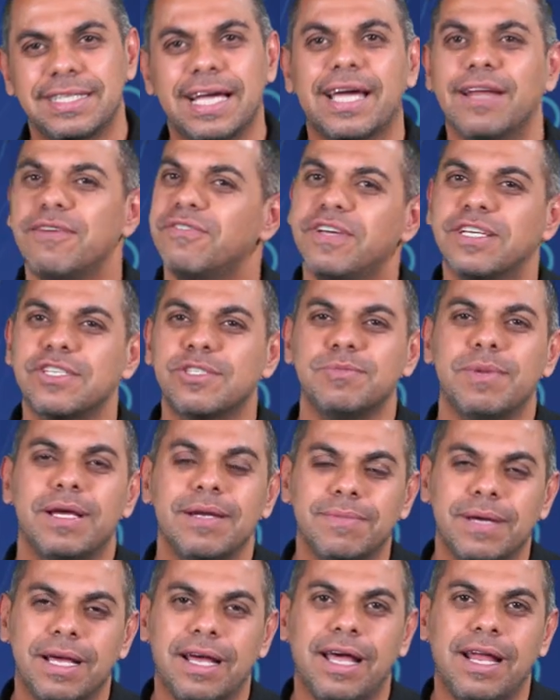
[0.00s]
داخل فيا شمال
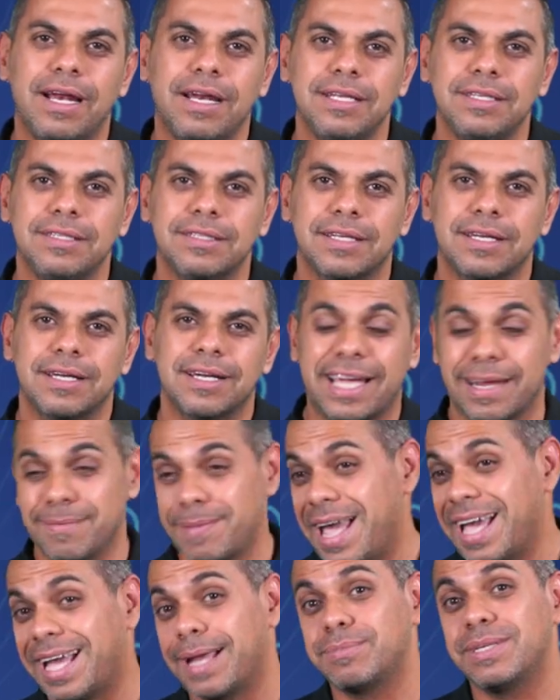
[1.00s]
بقى قال لي انت كان
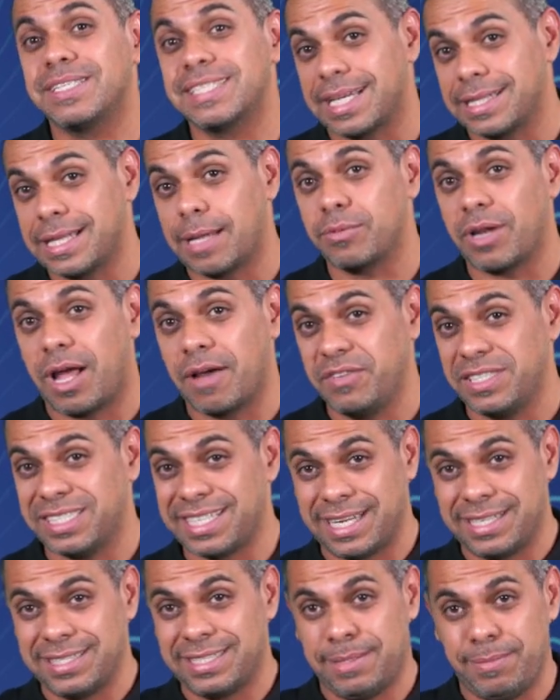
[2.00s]
معايا كابتن سيد عبد الحفيظ
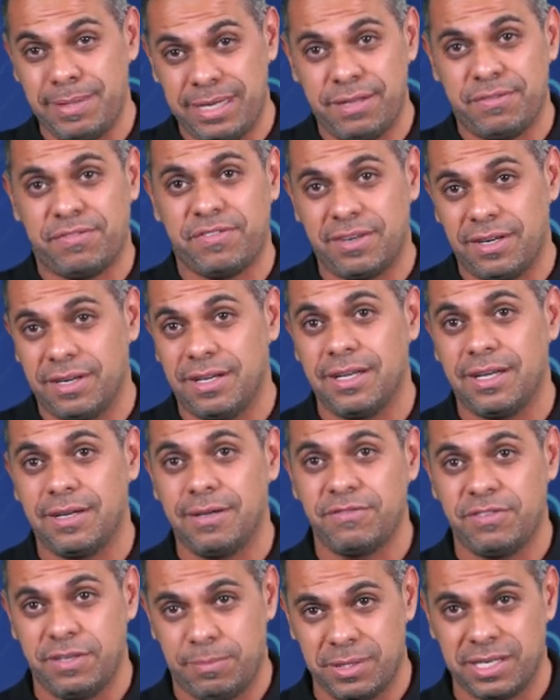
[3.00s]
كان زميلي
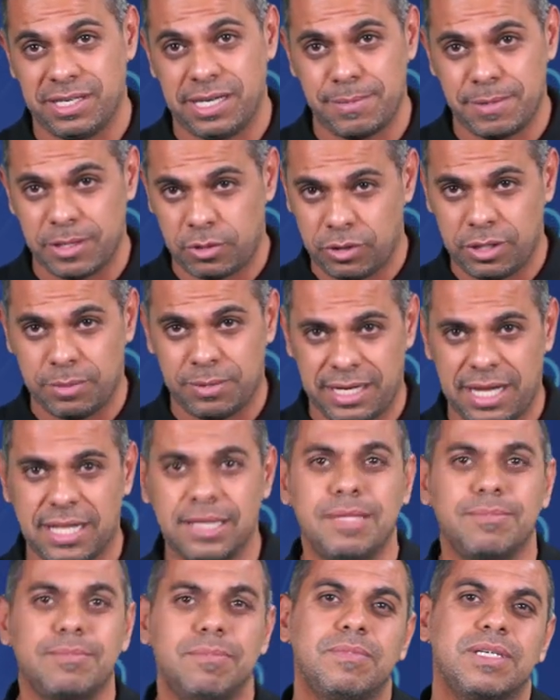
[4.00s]
في في البرنامج كنا
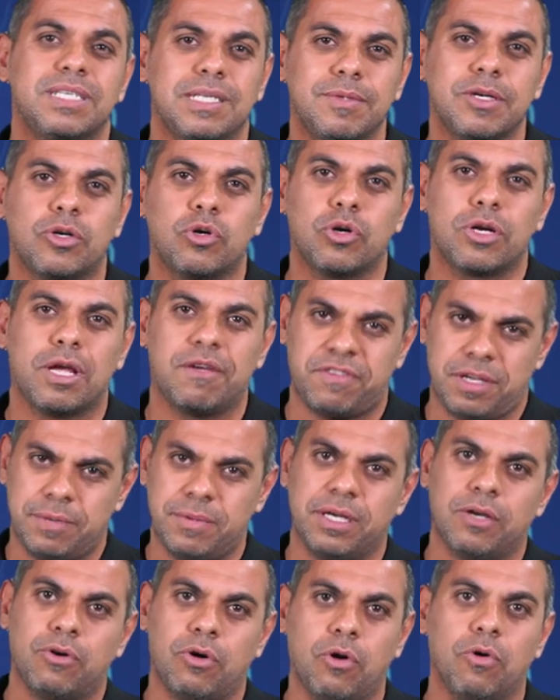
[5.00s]
بنقدم برنامج كوره اف ام
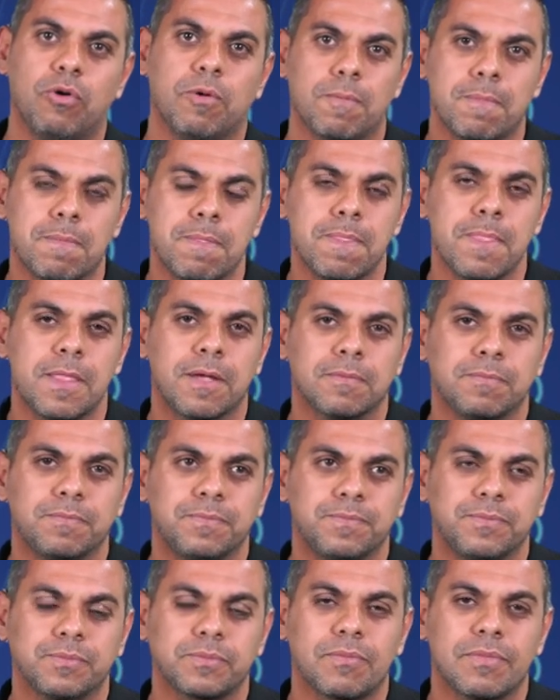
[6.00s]
انا وهو
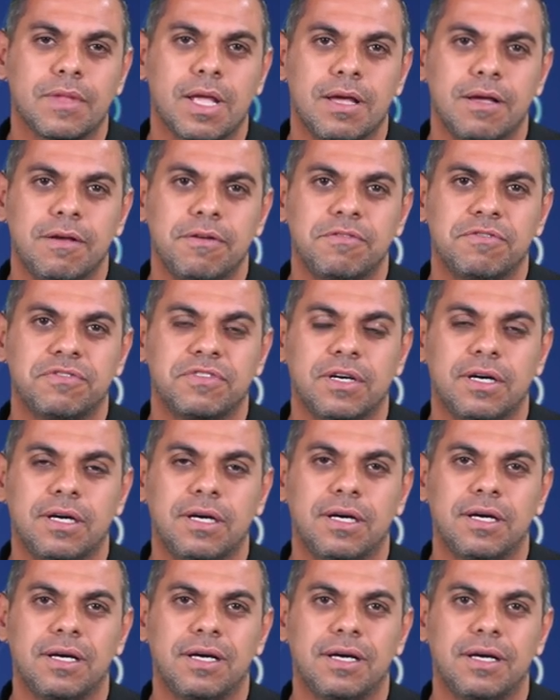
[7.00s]

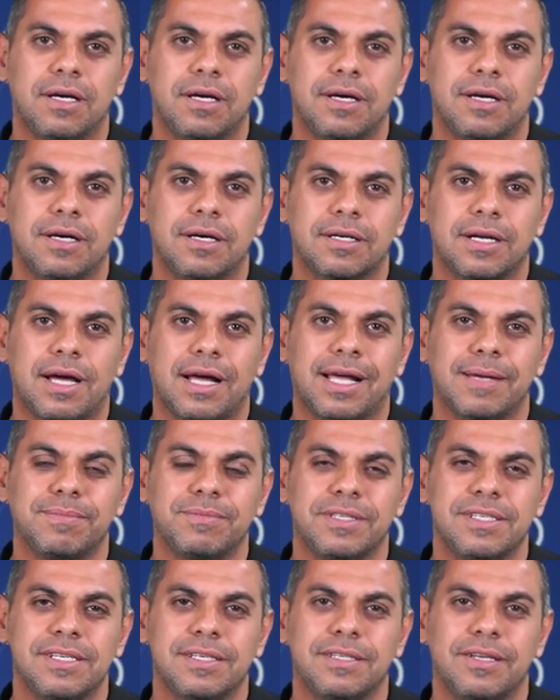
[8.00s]
فراح
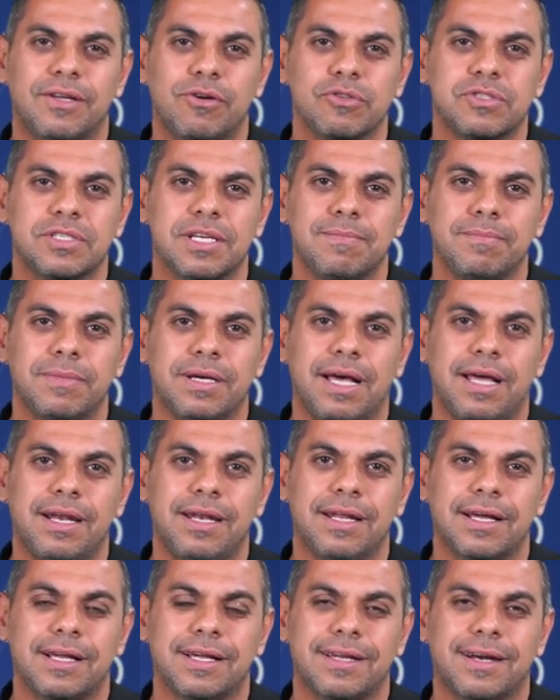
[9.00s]
كابتن حسام بقى
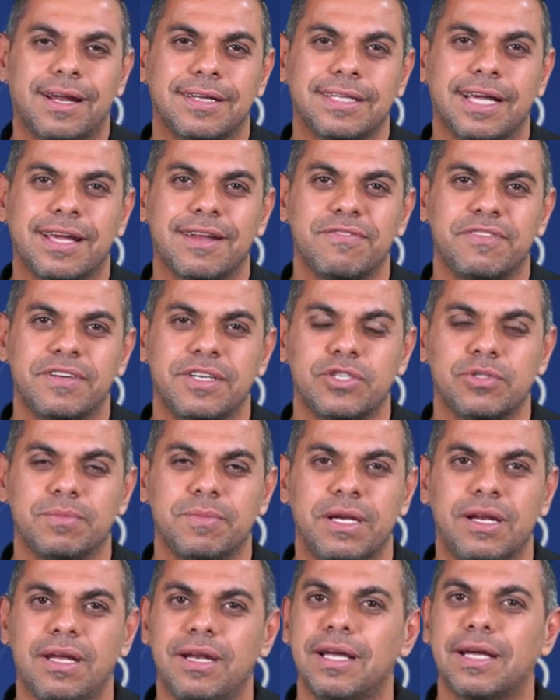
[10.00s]
قال لك راح داخل فيا
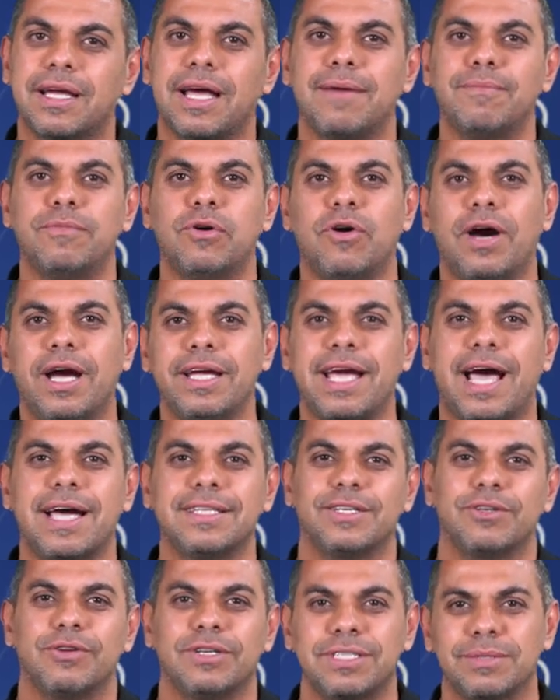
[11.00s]
شمال قال لك يا عم هو اي حد
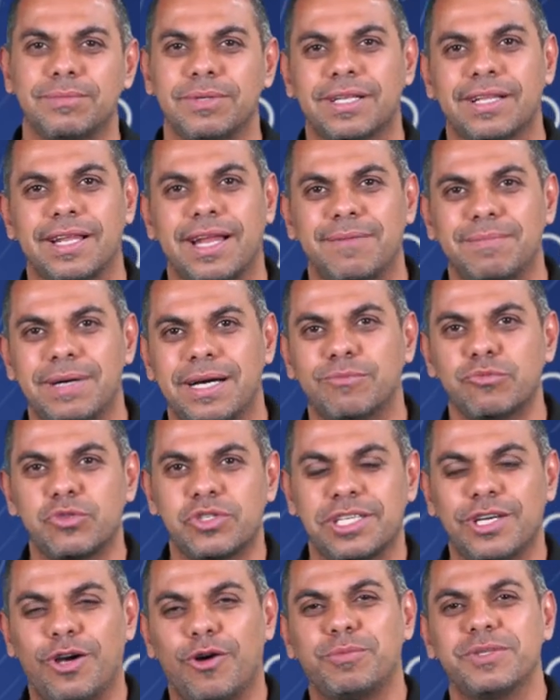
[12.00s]
دلوقتي بيطلع بقى
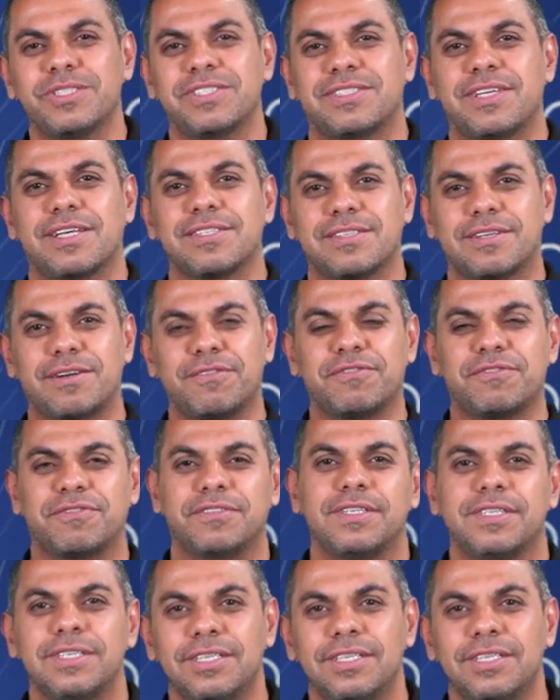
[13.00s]
مذيع وبيستظرف